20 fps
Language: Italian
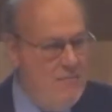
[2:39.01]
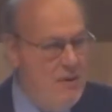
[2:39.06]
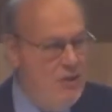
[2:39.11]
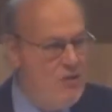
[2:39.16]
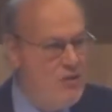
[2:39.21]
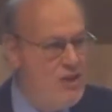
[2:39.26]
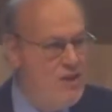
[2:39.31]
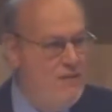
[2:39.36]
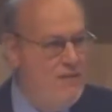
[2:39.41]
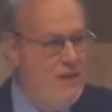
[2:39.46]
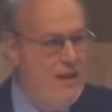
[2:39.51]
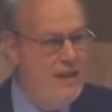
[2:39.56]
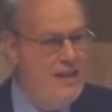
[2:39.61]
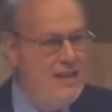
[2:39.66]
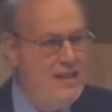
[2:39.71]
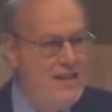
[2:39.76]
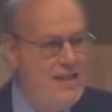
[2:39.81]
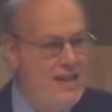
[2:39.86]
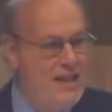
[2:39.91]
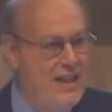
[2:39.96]
Paolo
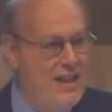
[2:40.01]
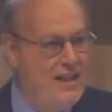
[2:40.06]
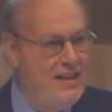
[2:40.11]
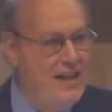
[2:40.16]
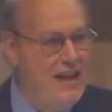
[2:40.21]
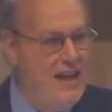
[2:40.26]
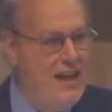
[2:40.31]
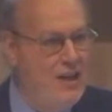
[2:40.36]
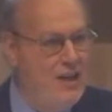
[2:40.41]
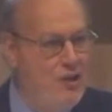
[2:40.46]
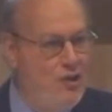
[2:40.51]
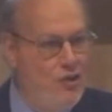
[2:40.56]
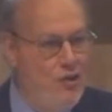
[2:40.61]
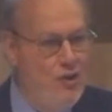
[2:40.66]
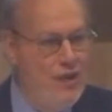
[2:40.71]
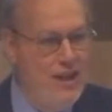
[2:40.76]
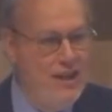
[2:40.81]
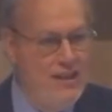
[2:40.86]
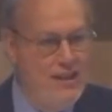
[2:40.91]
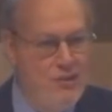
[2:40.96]
Silvagni, il
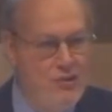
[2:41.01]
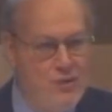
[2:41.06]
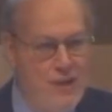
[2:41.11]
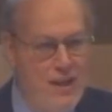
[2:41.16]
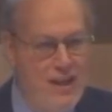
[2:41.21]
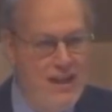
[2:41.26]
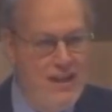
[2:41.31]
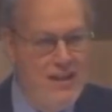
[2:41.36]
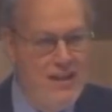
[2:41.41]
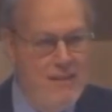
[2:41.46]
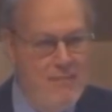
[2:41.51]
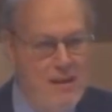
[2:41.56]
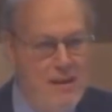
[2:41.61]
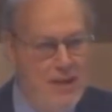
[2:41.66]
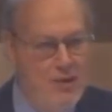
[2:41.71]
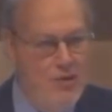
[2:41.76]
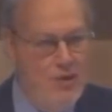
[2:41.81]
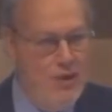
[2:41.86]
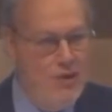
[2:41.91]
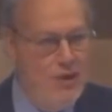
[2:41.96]
segretario, che ha dato una grande
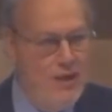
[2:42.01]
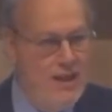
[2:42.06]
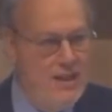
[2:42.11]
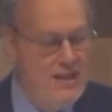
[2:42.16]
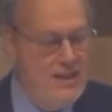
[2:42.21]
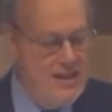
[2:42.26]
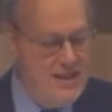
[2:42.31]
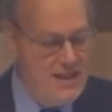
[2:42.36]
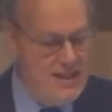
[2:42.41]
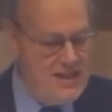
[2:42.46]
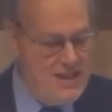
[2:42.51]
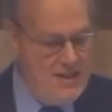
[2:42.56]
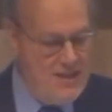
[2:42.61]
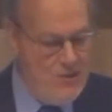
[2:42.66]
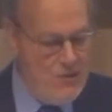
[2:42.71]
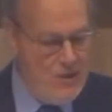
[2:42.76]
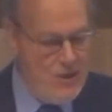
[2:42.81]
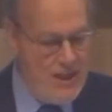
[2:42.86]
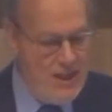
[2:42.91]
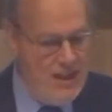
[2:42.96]
mano
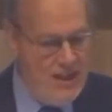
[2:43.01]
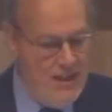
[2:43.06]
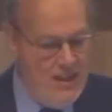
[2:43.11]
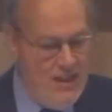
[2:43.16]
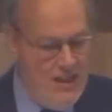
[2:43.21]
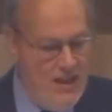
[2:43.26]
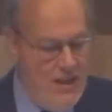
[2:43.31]
all'organizzazione,